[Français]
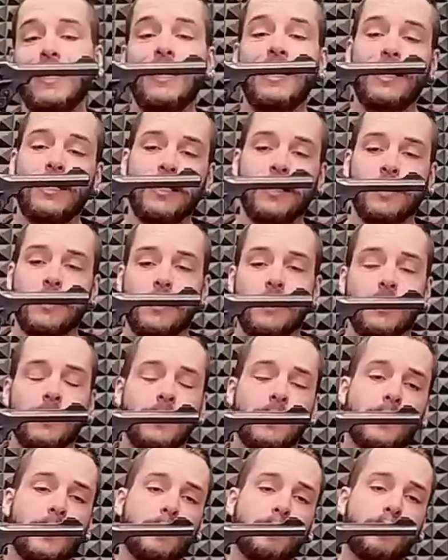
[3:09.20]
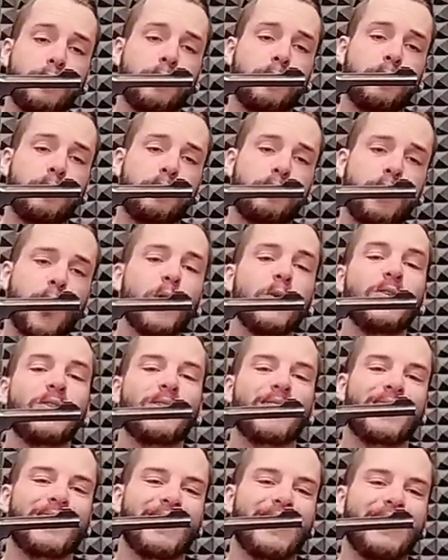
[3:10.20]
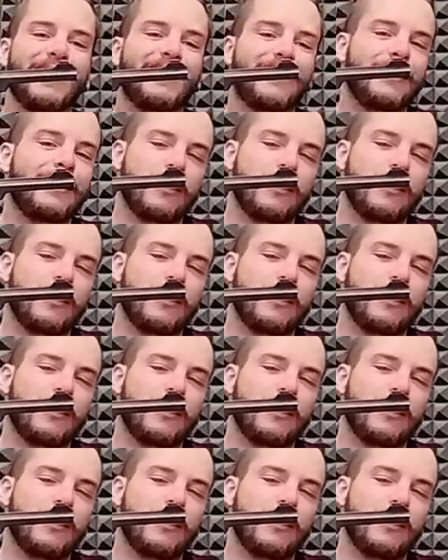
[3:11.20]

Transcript: et euh, pense